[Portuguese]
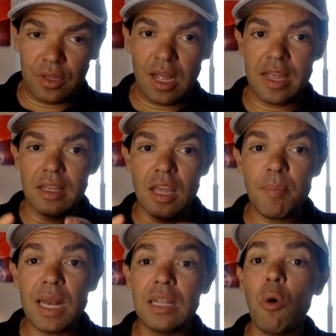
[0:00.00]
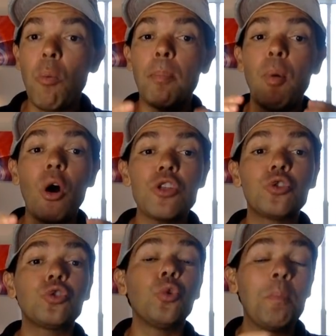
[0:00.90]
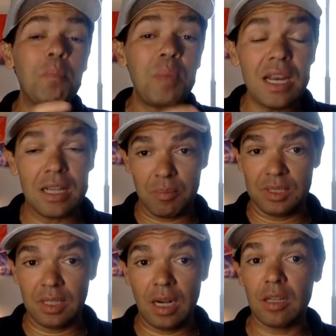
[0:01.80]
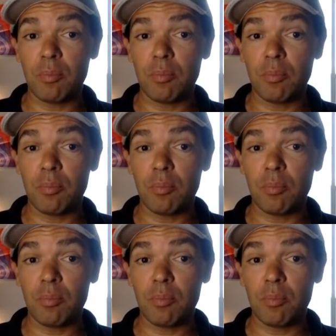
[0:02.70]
da equipe ele não pode subir na bicicleta,